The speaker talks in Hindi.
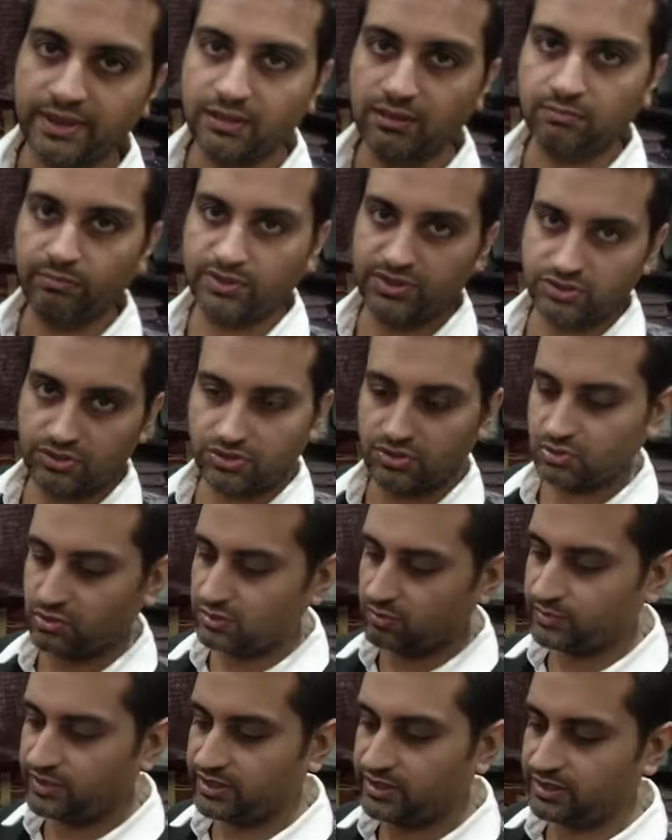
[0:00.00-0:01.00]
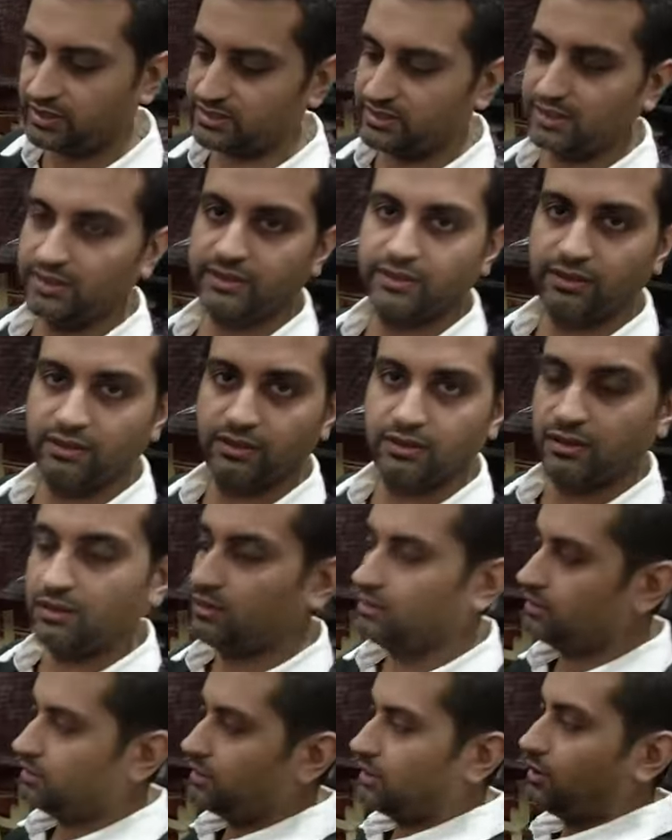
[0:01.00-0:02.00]
बेड पच्चीस सौ रुपये की रज़ाई है
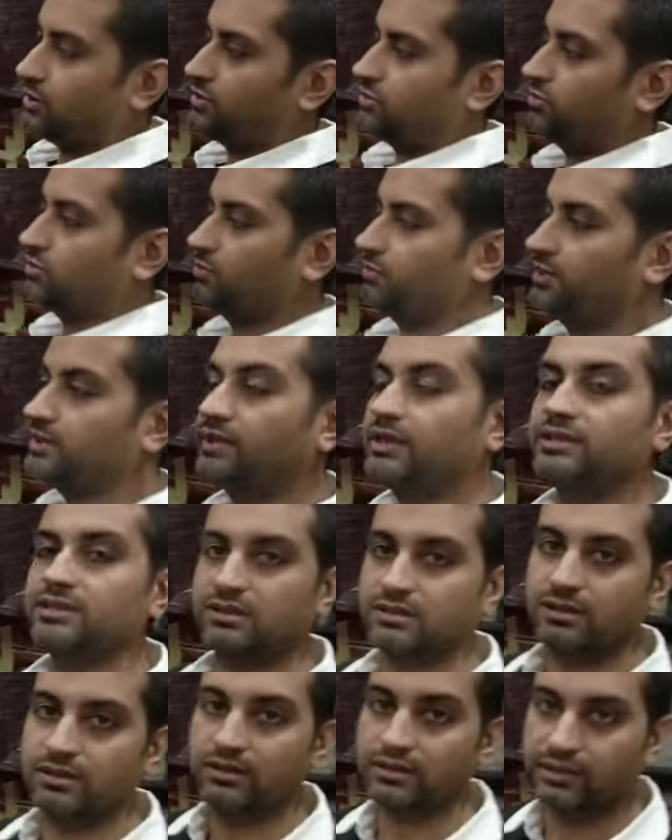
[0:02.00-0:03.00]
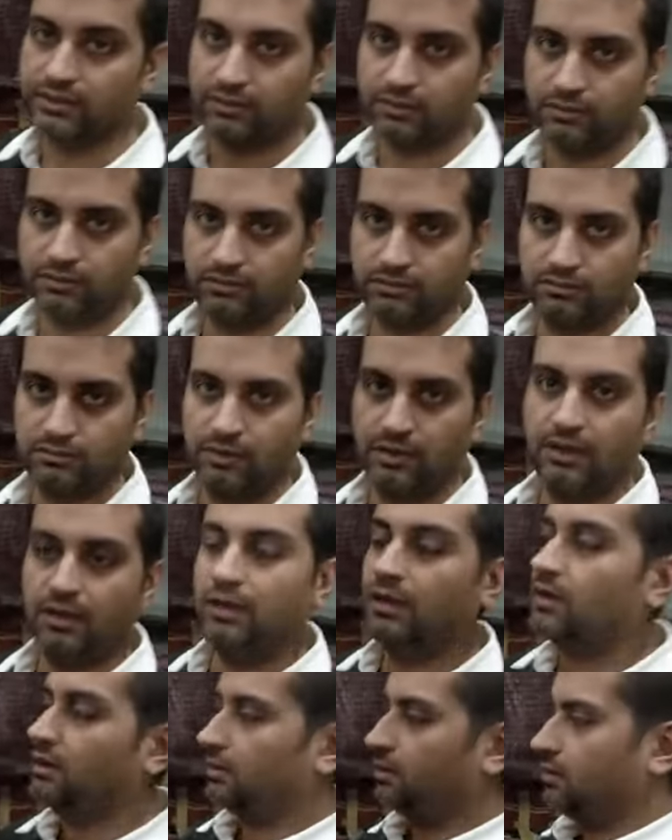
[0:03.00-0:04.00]
नौ सौ रुपये की चद्दर थी ओके
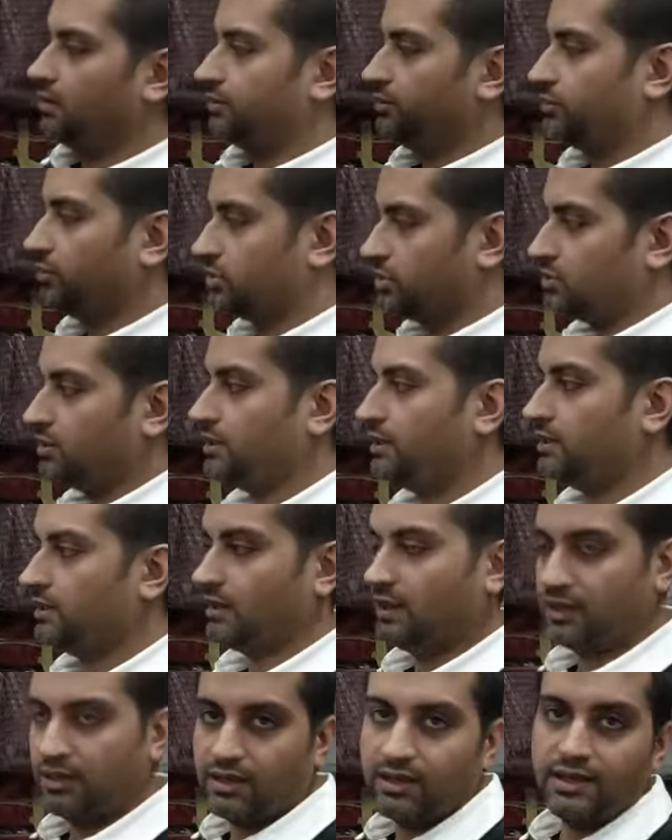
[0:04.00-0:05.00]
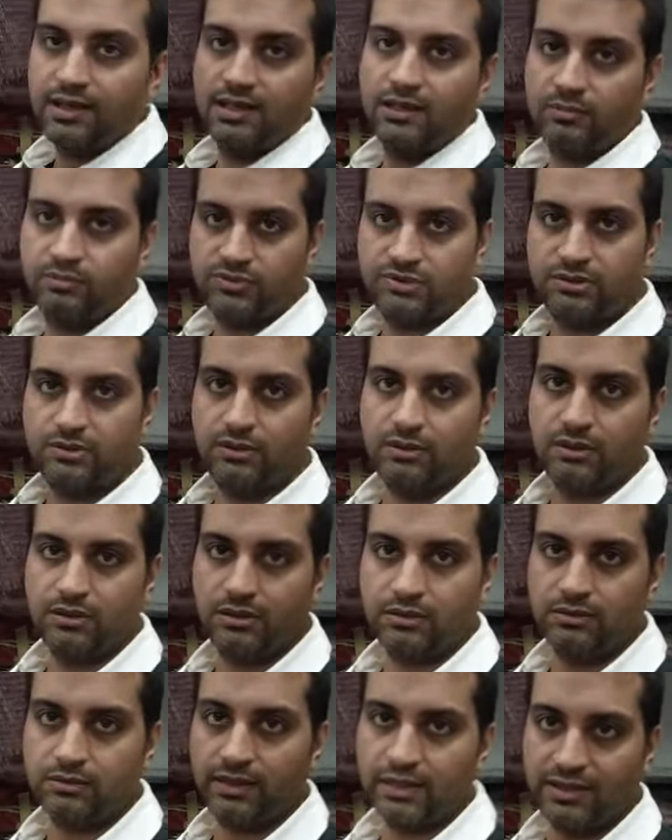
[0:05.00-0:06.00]
okay. यूजुअली अलग अलग
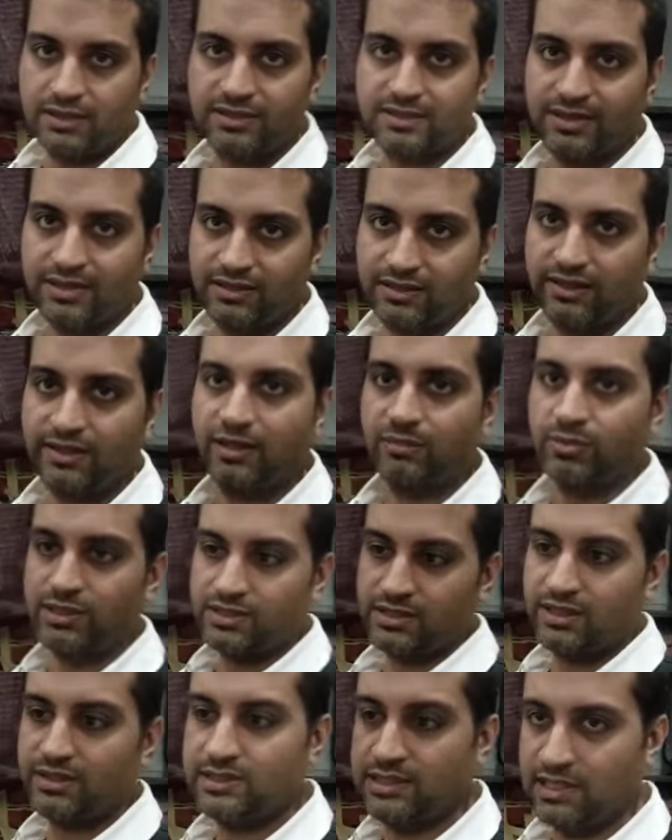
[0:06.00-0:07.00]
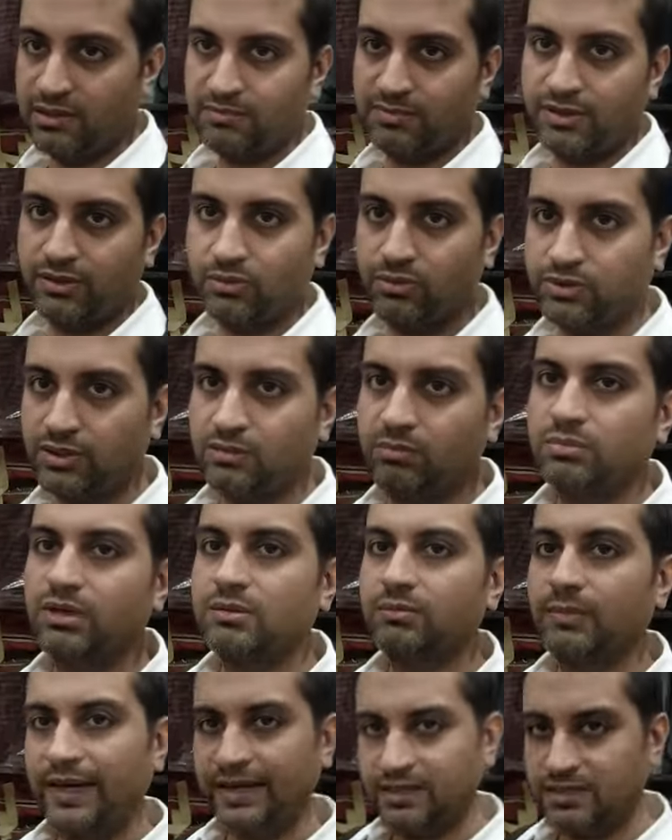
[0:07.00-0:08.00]
कलर्स आते हैं हमेशा सेम नहीं होते
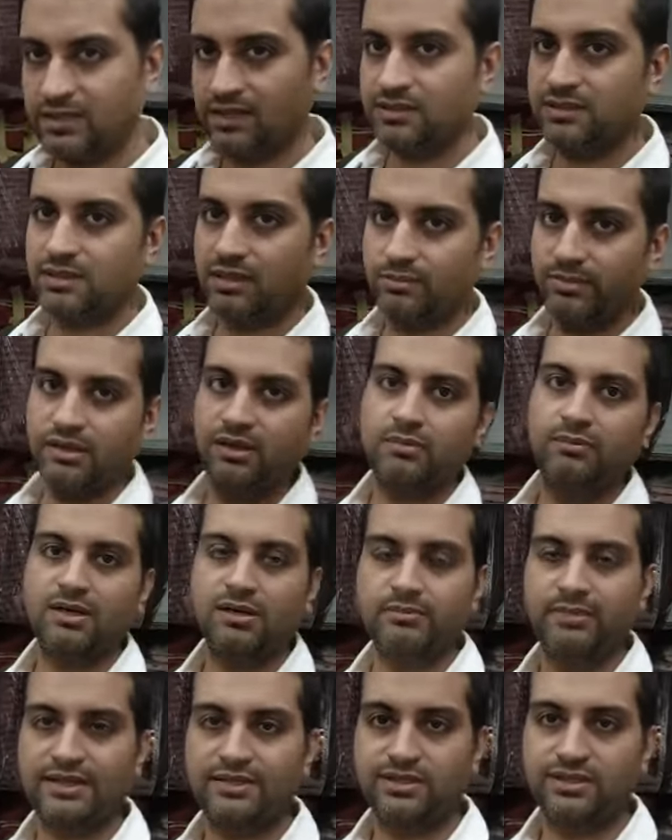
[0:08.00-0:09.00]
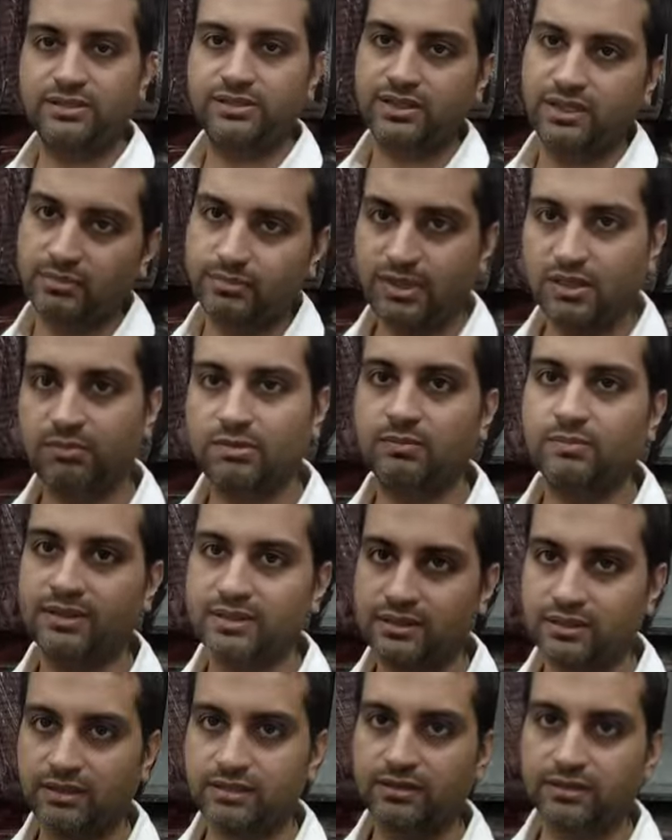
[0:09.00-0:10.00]
बट बाय चांस कभी कभार मैचिंग सेम की भी
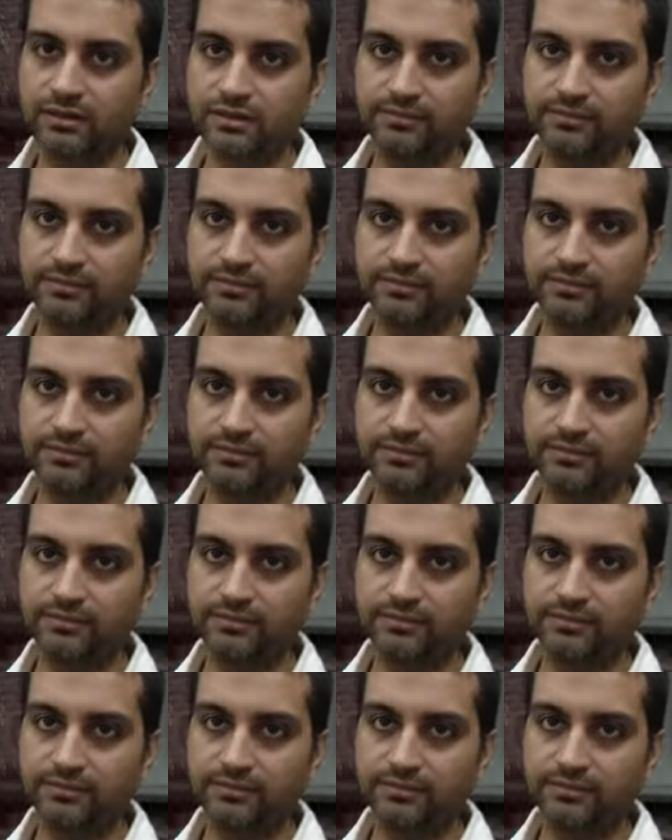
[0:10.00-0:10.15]
बन जाती